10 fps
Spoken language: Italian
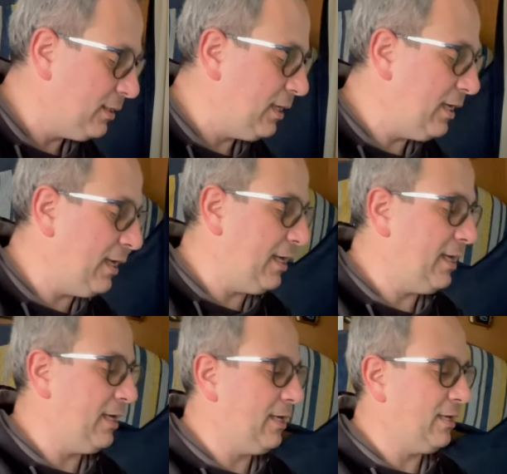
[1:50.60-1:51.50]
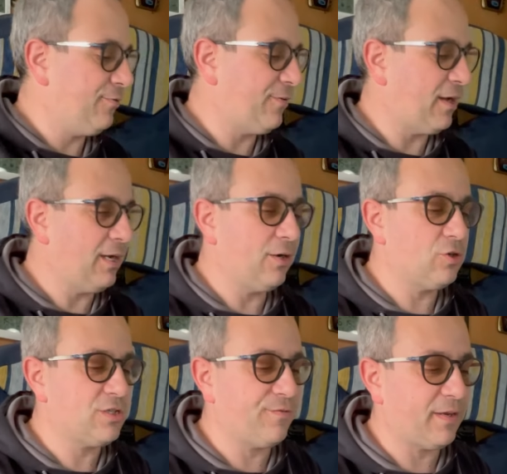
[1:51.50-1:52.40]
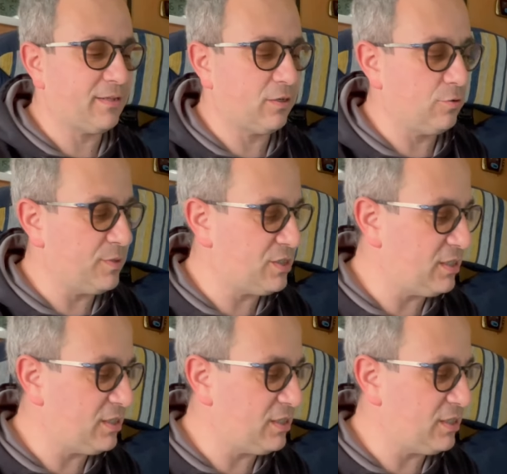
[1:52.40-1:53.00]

e fare le cose fatte come si